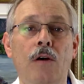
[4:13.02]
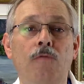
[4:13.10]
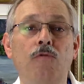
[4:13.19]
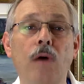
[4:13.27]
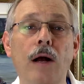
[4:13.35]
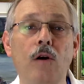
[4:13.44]

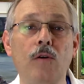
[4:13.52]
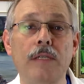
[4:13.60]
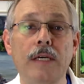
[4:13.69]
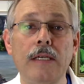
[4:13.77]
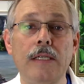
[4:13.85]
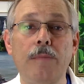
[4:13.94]
Vous
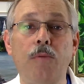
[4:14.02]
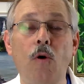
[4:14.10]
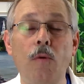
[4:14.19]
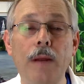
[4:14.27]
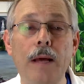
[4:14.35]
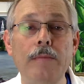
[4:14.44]
rencontrez des
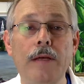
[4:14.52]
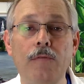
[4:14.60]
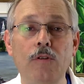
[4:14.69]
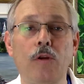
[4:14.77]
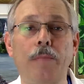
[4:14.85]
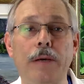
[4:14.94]
problèmes dans
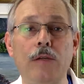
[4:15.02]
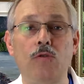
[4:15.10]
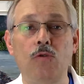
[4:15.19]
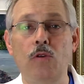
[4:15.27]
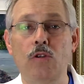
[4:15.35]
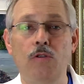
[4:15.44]
votre
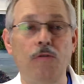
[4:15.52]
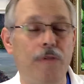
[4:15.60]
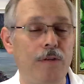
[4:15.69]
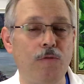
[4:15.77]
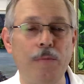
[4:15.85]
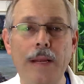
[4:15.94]
peinture lorsque vous
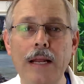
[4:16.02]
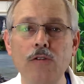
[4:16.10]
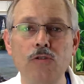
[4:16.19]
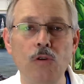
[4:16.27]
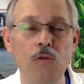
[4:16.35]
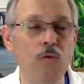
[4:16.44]
faites vos
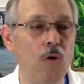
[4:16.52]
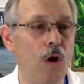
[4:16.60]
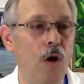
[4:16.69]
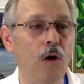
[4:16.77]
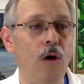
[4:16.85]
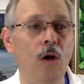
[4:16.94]
mélanges de
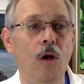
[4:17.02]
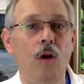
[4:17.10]
couleurs,